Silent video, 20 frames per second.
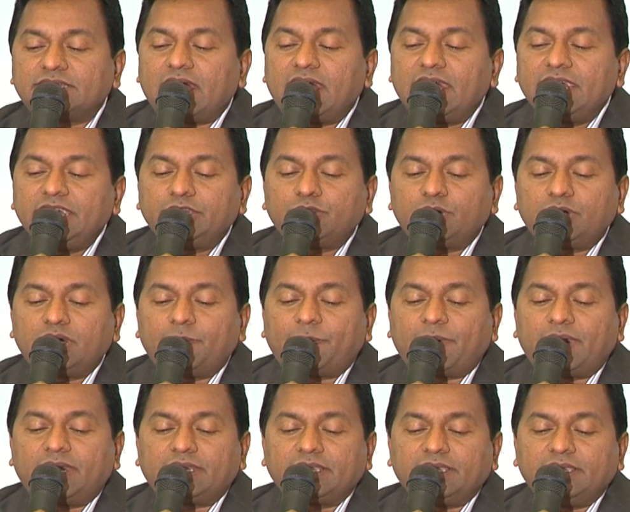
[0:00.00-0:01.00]
సాయి
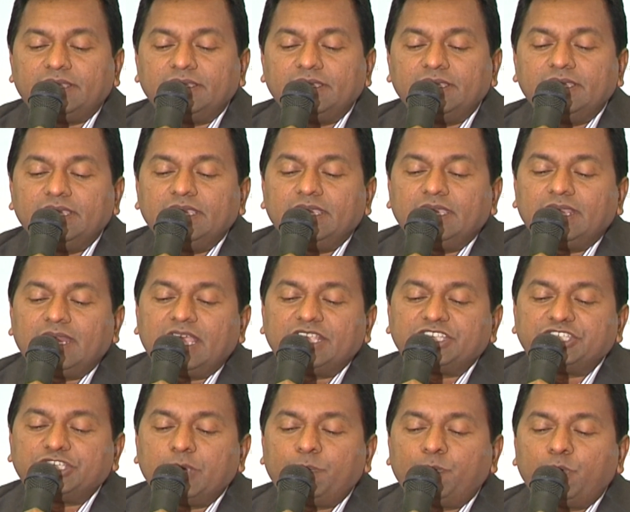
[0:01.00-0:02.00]
దొండపాటి ఇలా
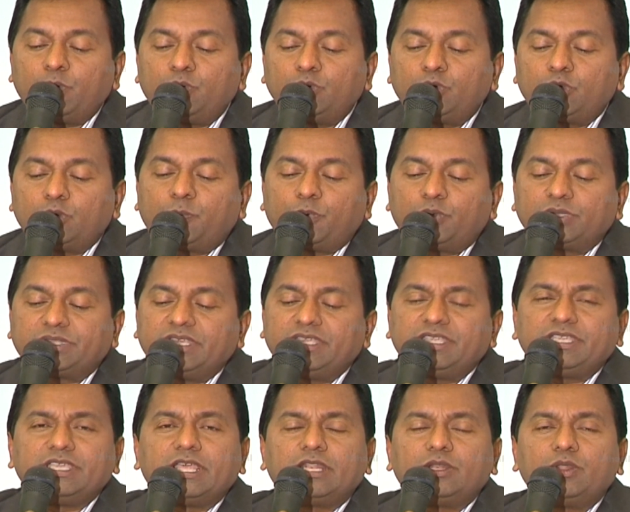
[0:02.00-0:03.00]
చెప్పుకుంటూ పోతే
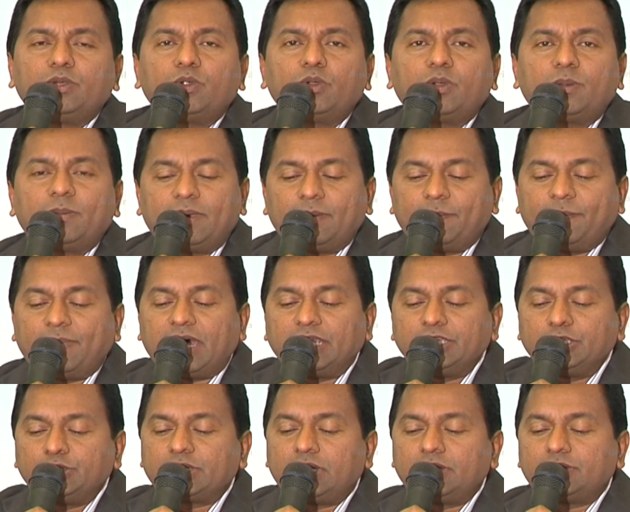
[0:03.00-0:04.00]
ఎన్నో
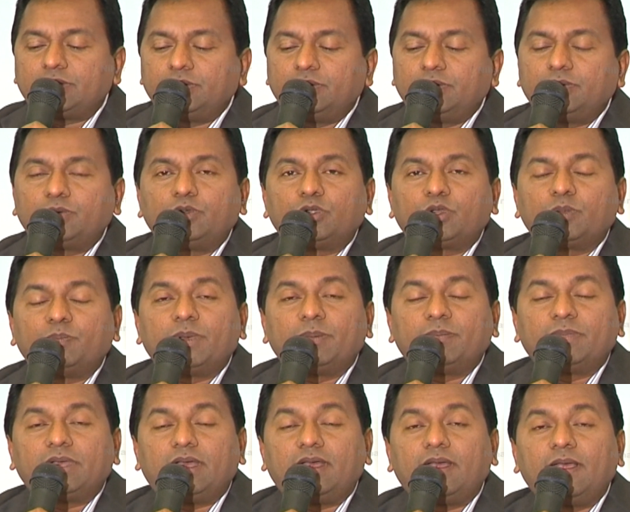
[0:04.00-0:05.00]
బాధితులకు
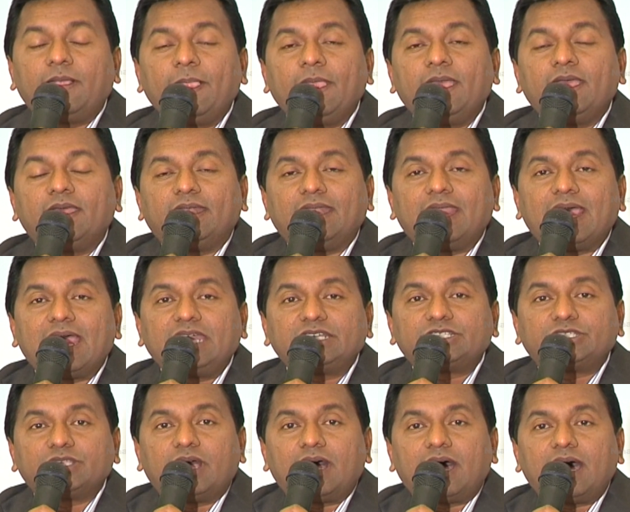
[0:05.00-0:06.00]
కుటుంబంగా
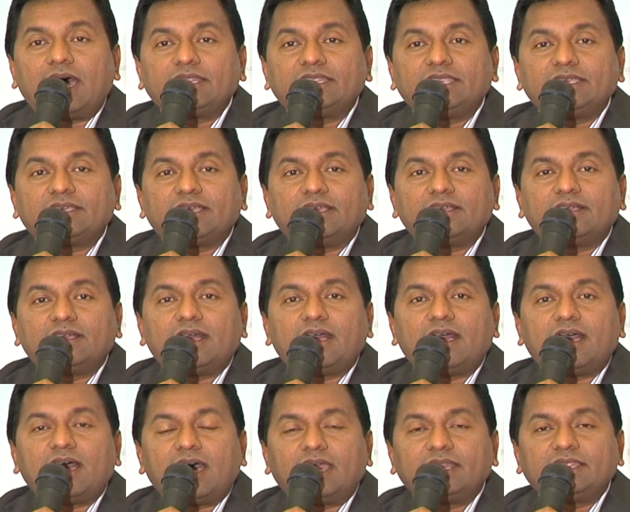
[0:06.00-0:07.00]
నాట్స్ ఆర్థికంగా
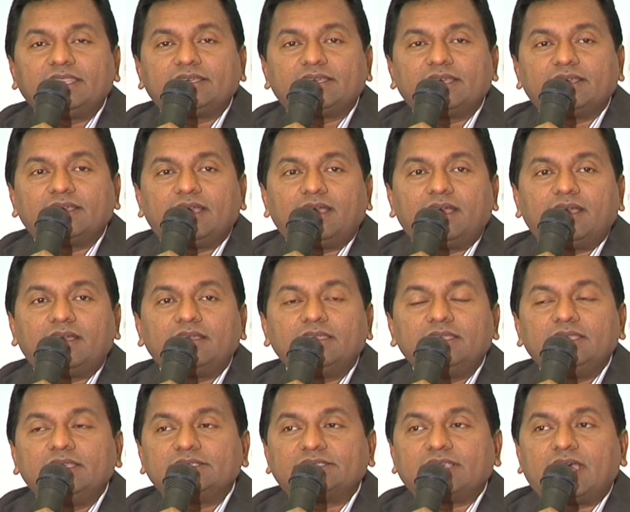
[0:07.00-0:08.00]
హార్దికంగా
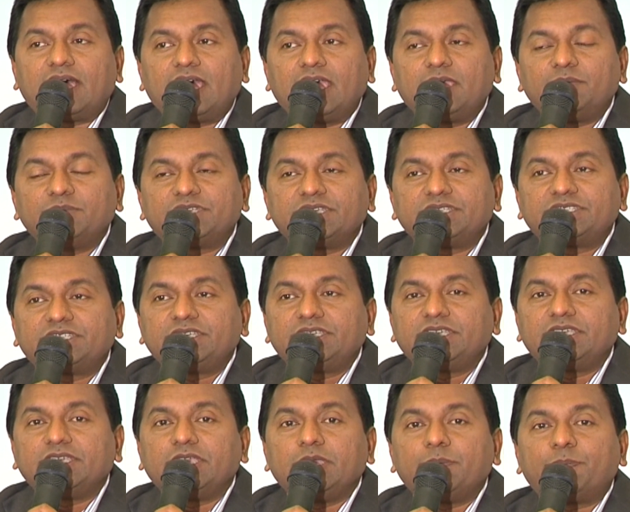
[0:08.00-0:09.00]
సహాయం చేసి
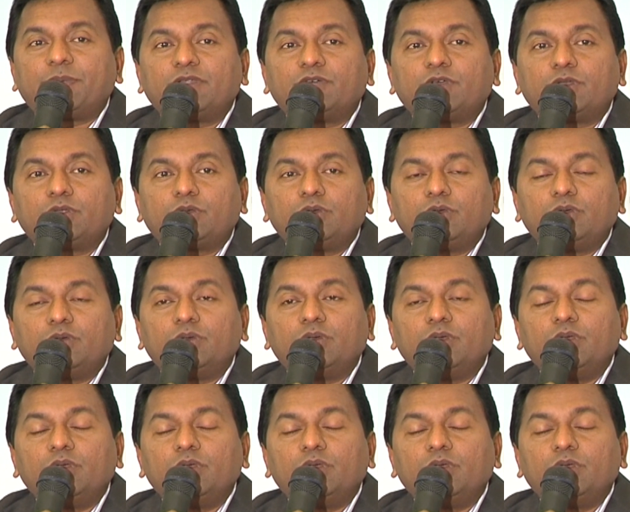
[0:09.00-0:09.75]
ఇప్పటి వరకు